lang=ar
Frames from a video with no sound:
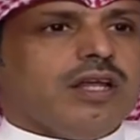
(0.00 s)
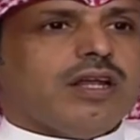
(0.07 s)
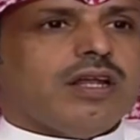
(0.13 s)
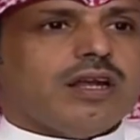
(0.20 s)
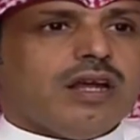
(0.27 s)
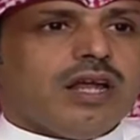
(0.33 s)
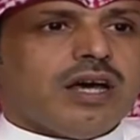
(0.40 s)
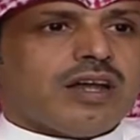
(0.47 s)

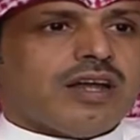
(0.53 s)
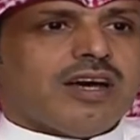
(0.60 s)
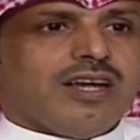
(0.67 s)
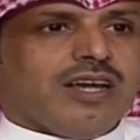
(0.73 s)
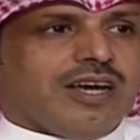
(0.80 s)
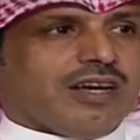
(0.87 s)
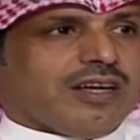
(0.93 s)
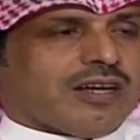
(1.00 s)
لان له
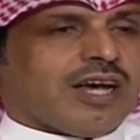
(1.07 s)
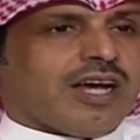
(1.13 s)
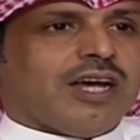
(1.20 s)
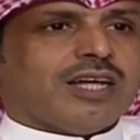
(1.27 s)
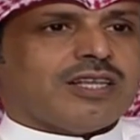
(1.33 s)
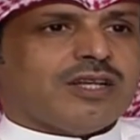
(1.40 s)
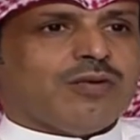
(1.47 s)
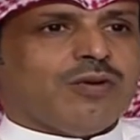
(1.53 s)
رائحه
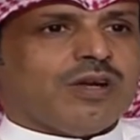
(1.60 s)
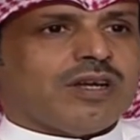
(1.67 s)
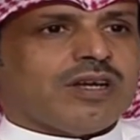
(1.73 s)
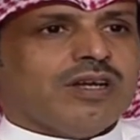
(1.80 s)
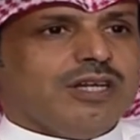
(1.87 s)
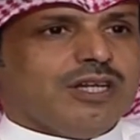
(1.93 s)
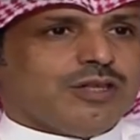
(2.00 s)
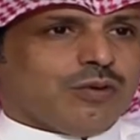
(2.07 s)
رائحه الورق
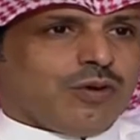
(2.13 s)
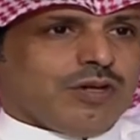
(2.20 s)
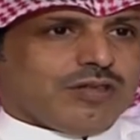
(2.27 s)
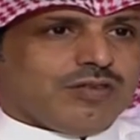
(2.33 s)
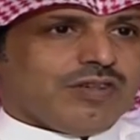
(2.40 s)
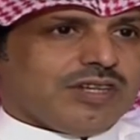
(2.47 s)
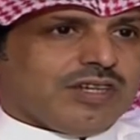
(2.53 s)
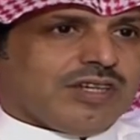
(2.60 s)

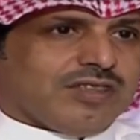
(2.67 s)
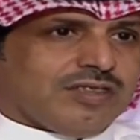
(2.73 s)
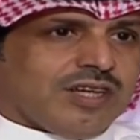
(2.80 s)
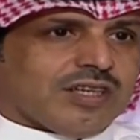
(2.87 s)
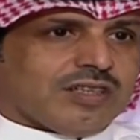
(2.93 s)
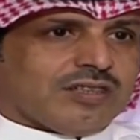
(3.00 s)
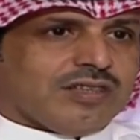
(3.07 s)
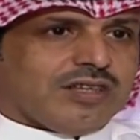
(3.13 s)
تولد فيني
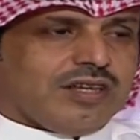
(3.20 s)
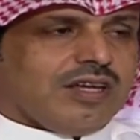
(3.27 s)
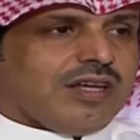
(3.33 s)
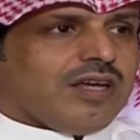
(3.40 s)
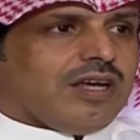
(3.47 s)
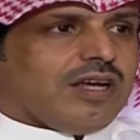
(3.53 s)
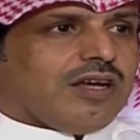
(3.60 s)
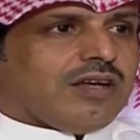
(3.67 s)
احساس
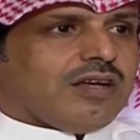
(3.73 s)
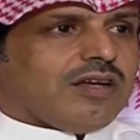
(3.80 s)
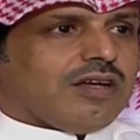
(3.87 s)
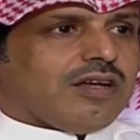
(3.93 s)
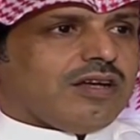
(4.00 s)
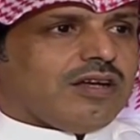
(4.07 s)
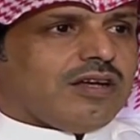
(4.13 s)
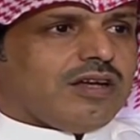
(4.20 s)
نعم
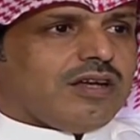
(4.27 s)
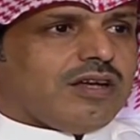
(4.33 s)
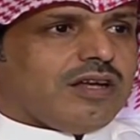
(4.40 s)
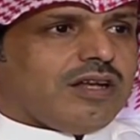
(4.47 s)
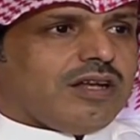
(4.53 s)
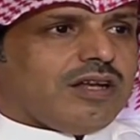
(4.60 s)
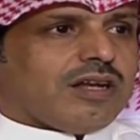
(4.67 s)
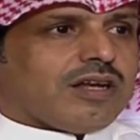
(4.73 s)

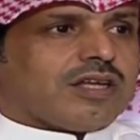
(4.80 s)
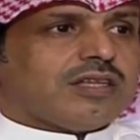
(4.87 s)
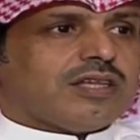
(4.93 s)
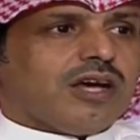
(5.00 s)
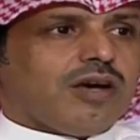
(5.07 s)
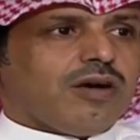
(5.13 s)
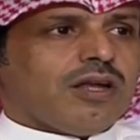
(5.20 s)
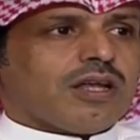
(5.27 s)
آه
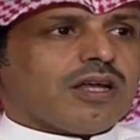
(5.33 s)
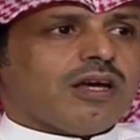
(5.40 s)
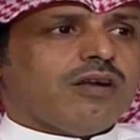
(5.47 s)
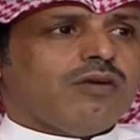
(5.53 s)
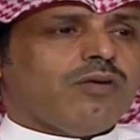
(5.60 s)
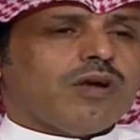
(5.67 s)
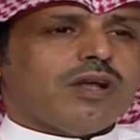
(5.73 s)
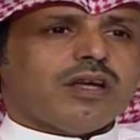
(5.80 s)
الكتاب
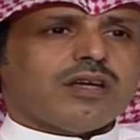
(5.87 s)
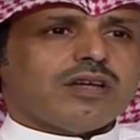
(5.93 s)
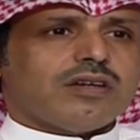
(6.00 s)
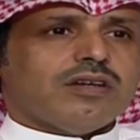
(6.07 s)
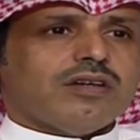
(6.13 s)
الورق